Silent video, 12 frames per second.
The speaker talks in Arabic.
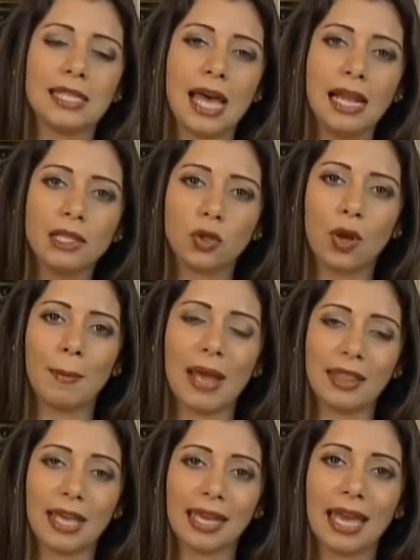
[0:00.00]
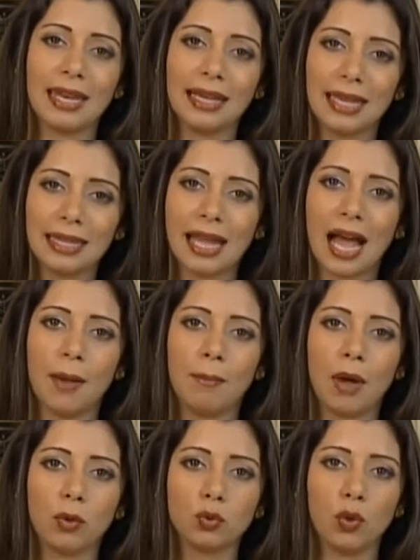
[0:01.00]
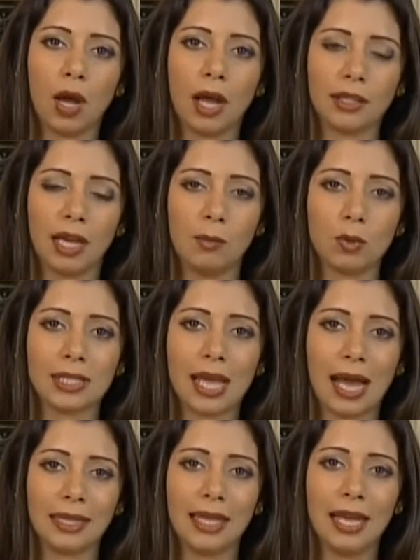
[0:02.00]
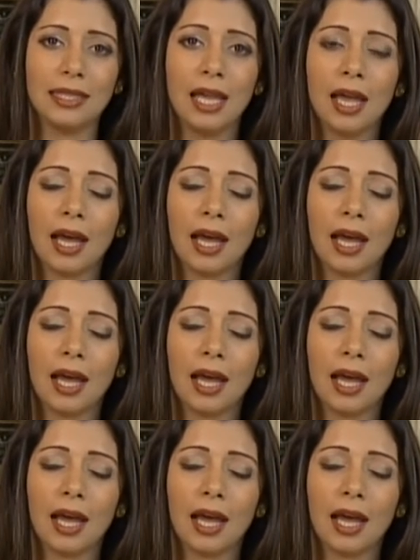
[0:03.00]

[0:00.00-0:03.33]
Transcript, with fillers: سألته إذا كان يدعم موضوع قطع المساعدات